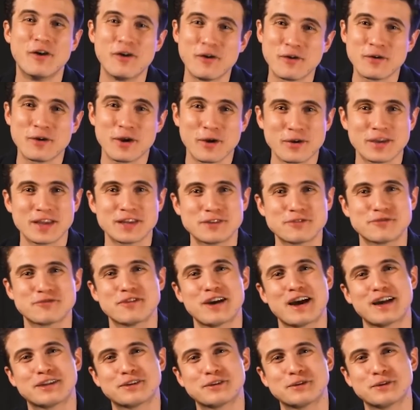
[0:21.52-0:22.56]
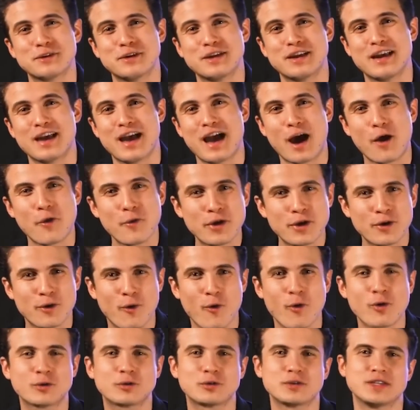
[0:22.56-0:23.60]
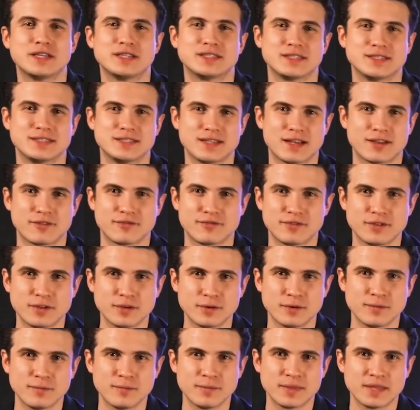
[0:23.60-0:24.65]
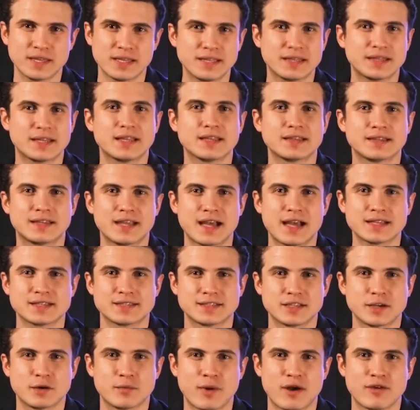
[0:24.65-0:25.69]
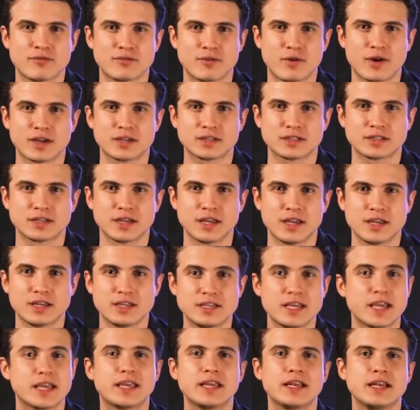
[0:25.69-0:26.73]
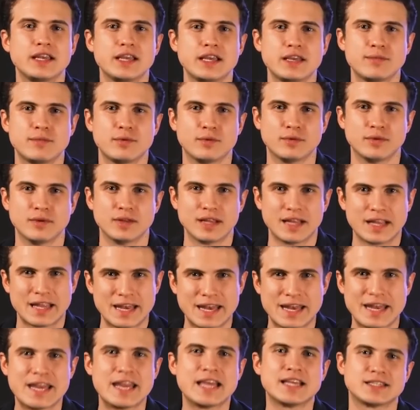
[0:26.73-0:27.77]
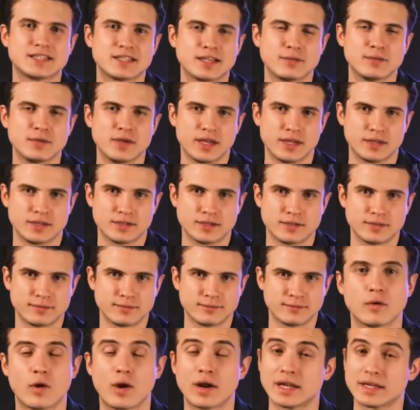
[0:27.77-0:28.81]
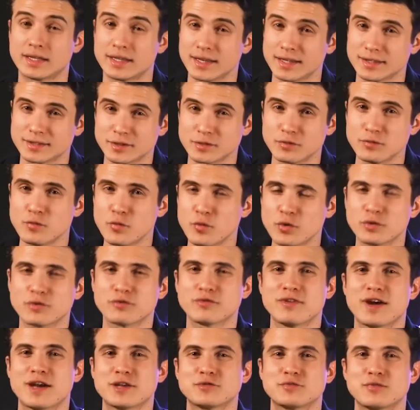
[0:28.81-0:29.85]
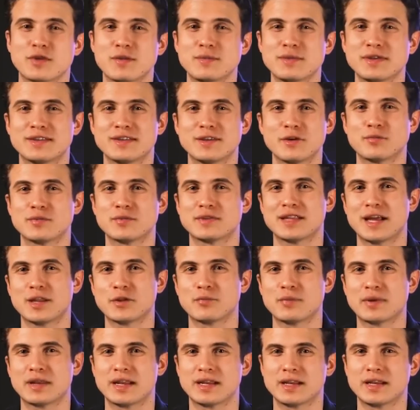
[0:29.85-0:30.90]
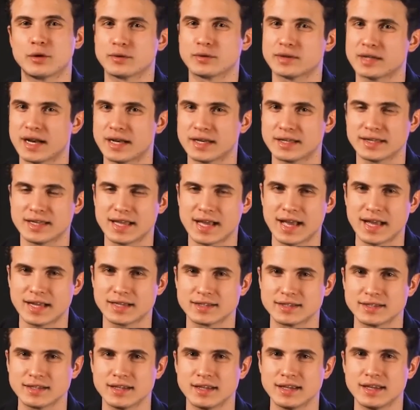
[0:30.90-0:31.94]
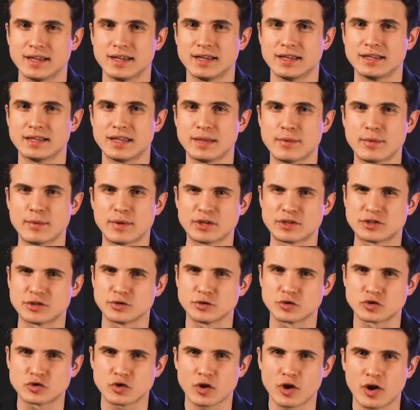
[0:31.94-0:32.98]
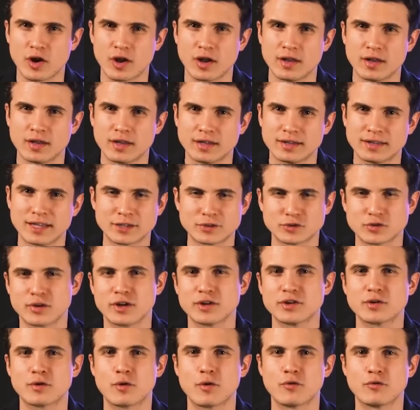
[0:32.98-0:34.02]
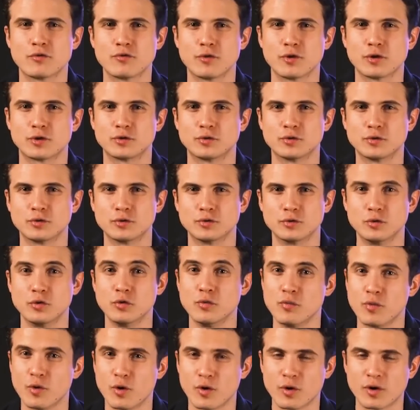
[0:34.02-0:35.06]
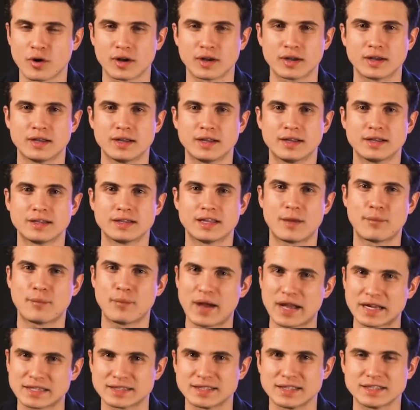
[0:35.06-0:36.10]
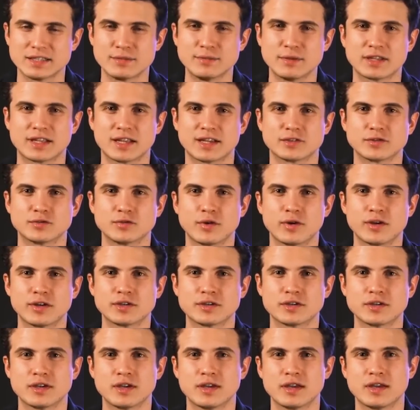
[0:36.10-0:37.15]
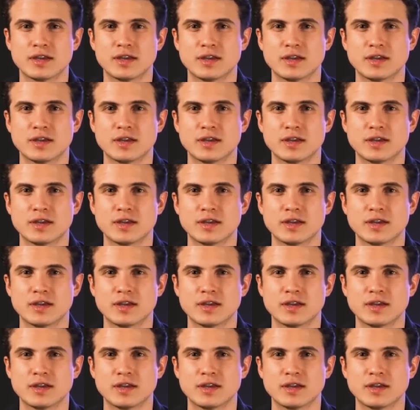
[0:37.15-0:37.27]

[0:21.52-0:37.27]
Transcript: ou eu ia de fato ao encontro desse desafio e tentar ser uma voz de equilíbrio nesse ambiente. Olha, teria sido muito fácil para mim ter optado pela neutralidade, ter me mantido só na zona de conforto do humor, da parte das imitações,